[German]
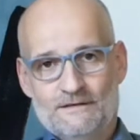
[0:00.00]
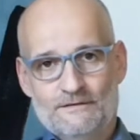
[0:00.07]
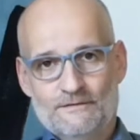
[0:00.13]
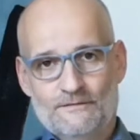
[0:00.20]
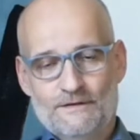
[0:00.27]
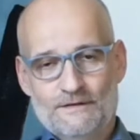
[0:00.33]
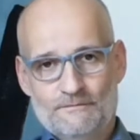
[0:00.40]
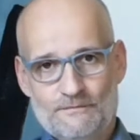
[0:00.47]
äh,
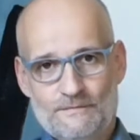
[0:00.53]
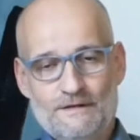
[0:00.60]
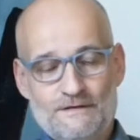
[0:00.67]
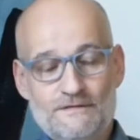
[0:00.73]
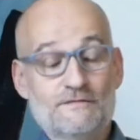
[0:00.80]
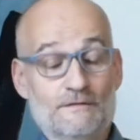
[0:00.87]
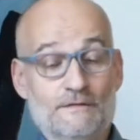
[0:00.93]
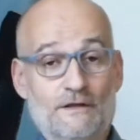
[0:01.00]

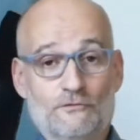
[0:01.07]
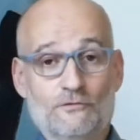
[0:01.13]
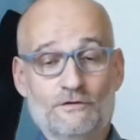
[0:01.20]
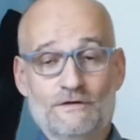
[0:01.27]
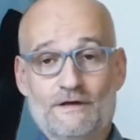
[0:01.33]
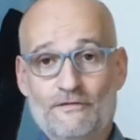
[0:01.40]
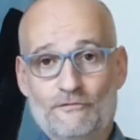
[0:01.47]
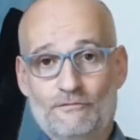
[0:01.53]
ist
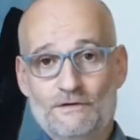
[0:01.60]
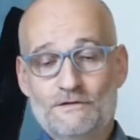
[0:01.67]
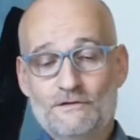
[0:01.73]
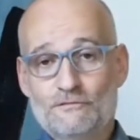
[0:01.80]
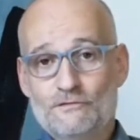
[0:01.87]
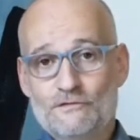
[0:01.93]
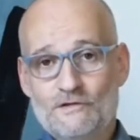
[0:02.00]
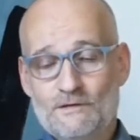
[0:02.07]
natürlich ganz wichtig
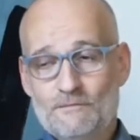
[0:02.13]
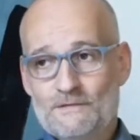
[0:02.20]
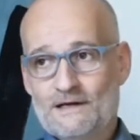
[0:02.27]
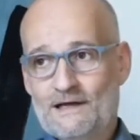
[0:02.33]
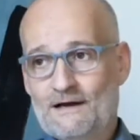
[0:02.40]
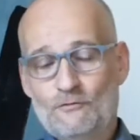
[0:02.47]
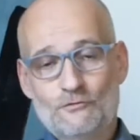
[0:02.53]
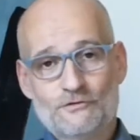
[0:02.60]
fürs Leben,
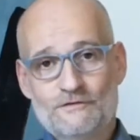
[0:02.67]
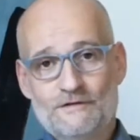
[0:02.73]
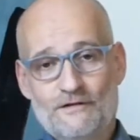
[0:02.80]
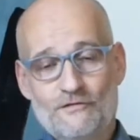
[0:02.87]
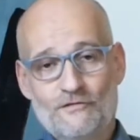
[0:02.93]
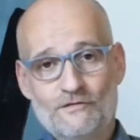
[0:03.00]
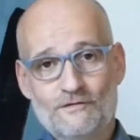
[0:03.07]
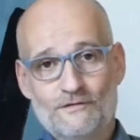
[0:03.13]
klar. Und
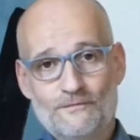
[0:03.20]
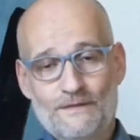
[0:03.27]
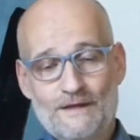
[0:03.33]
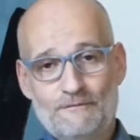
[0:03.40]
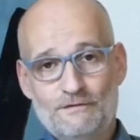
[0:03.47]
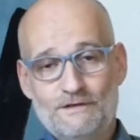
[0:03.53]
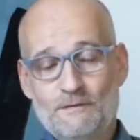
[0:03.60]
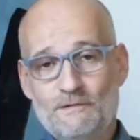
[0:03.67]
dass äh,
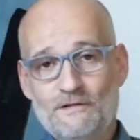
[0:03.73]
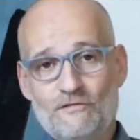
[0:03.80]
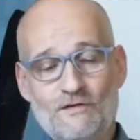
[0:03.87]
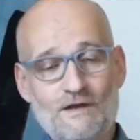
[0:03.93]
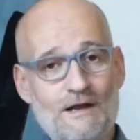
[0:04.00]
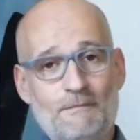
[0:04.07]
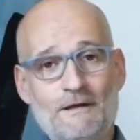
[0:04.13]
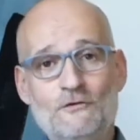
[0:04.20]
Vitamin
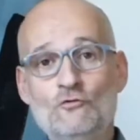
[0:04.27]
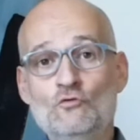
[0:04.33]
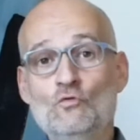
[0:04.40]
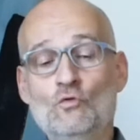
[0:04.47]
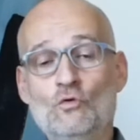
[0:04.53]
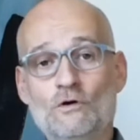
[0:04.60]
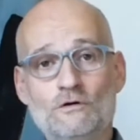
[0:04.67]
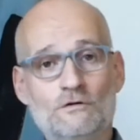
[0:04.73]
C aber
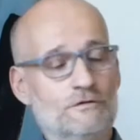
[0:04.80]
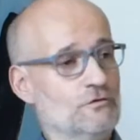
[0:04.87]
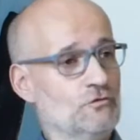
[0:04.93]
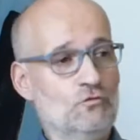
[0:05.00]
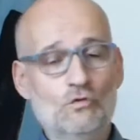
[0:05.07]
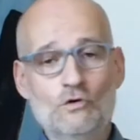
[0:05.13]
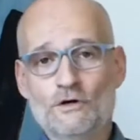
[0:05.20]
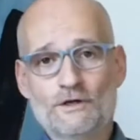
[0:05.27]
nur,
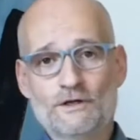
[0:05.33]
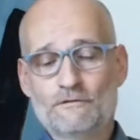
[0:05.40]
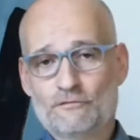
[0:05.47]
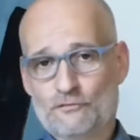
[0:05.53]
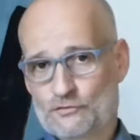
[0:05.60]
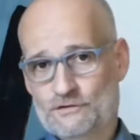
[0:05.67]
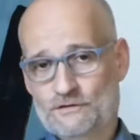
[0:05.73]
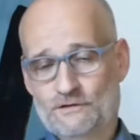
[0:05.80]
nur in
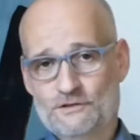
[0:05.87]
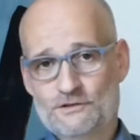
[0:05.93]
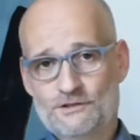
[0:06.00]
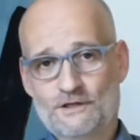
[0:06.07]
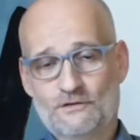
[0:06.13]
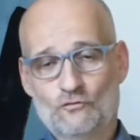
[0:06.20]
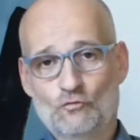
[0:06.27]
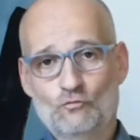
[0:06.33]
Früchten drin
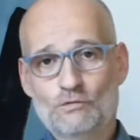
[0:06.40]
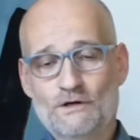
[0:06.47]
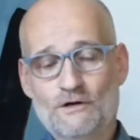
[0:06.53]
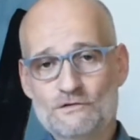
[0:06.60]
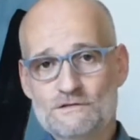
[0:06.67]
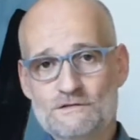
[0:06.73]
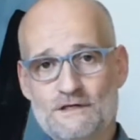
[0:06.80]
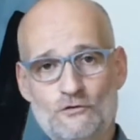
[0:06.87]
steckt. Um genau
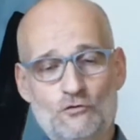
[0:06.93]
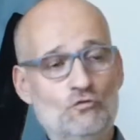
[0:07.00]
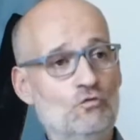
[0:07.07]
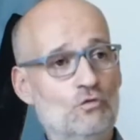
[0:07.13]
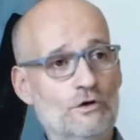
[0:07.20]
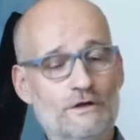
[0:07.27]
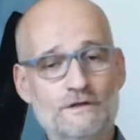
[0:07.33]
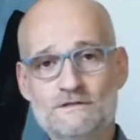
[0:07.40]
zu sein,
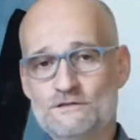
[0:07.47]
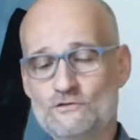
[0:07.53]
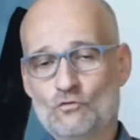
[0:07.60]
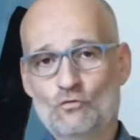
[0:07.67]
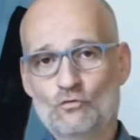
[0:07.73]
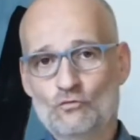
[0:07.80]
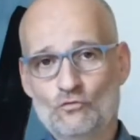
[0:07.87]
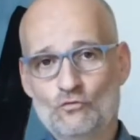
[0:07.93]
nur in
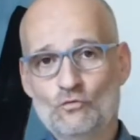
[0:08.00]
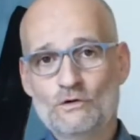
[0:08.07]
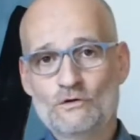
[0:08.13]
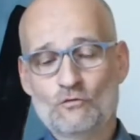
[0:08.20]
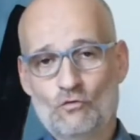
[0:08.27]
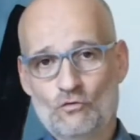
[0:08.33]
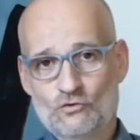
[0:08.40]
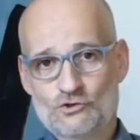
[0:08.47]
Zitronen und nur in
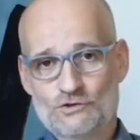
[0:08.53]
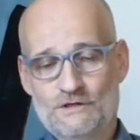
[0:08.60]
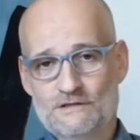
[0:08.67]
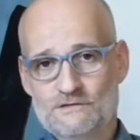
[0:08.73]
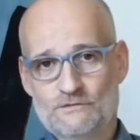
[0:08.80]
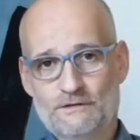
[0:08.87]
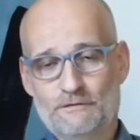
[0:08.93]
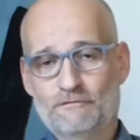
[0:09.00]
Orangen.
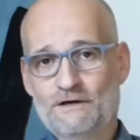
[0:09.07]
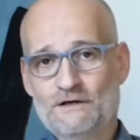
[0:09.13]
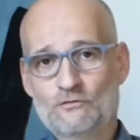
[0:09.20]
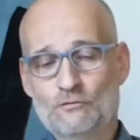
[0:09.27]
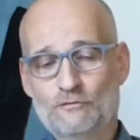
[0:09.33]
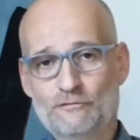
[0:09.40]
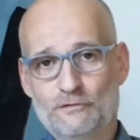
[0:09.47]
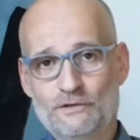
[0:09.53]
Also de
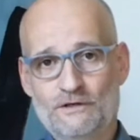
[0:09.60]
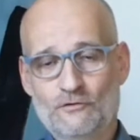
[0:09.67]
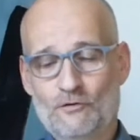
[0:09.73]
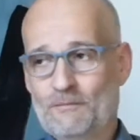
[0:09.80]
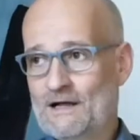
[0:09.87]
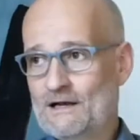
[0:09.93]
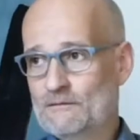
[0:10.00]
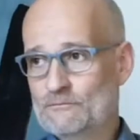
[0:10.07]
facto für den
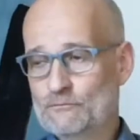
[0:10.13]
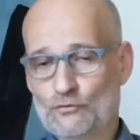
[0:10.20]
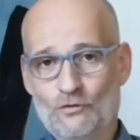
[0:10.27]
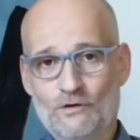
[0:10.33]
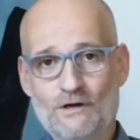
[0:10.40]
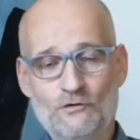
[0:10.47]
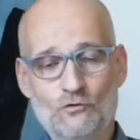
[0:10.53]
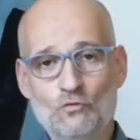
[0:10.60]

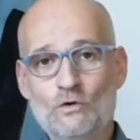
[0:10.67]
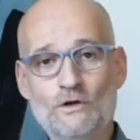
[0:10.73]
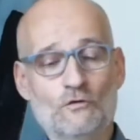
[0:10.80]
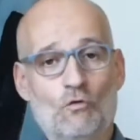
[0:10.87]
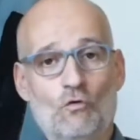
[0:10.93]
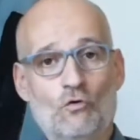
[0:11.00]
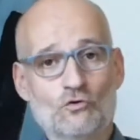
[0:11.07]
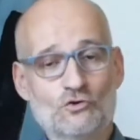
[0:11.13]
Normalbürger nur in
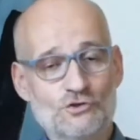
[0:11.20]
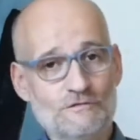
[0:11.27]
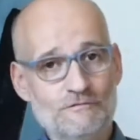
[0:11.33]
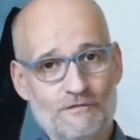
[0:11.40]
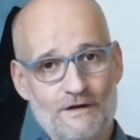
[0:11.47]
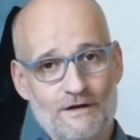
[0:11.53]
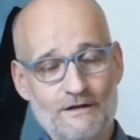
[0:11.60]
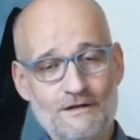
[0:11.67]
Orangen,
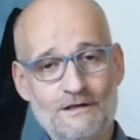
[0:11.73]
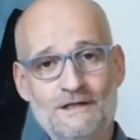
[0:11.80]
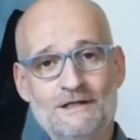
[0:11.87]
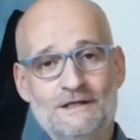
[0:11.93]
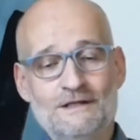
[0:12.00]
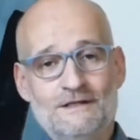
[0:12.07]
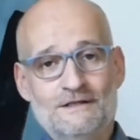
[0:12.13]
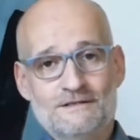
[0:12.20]
weil
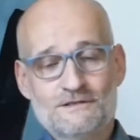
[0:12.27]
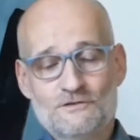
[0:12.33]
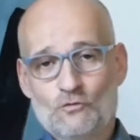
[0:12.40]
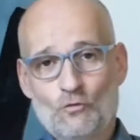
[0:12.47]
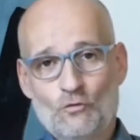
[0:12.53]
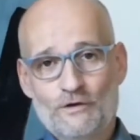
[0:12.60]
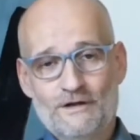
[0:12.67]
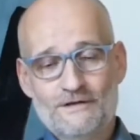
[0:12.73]

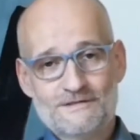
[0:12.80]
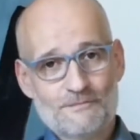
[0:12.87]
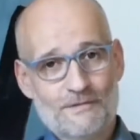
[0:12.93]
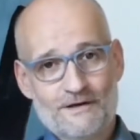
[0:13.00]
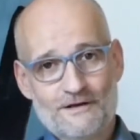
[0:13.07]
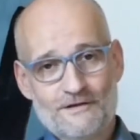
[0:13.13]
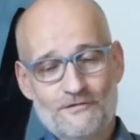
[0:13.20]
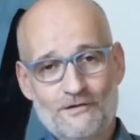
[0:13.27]
Zitronen isst man
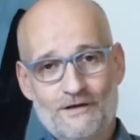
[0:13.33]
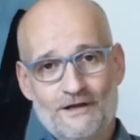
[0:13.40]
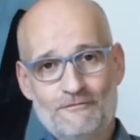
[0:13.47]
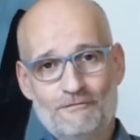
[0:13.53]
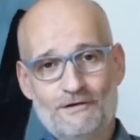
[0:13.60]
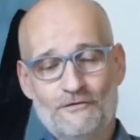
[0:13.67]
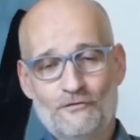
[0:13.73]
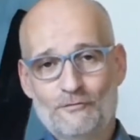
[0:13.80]
ja nicht so gerne,
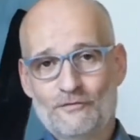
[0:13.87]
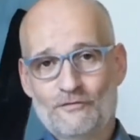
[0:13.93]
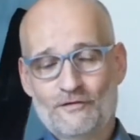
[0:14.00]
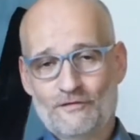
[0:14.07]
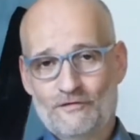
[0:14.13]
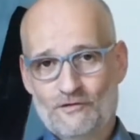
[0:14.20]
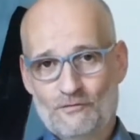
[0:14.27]
weil die so ein bisschen